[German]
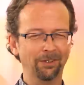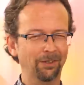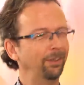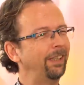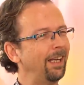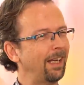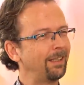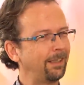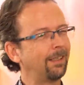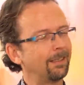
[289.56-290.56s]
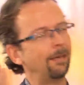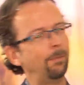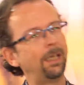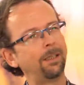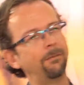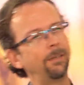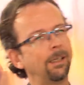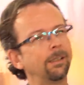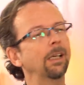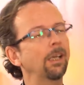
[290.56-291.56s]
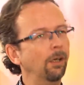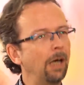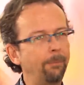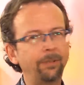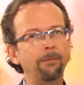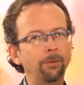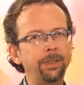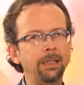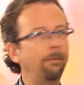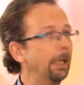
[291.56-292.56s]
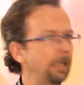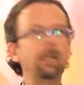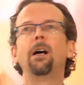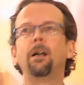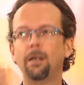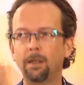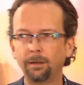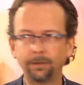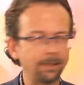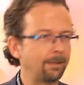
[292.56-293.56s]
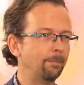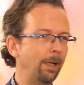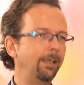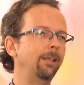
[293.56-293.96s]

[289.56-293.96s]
so. Und dann hat sich das allmählich entwickelt. Ab da wusste ich aber, ja, das ist mein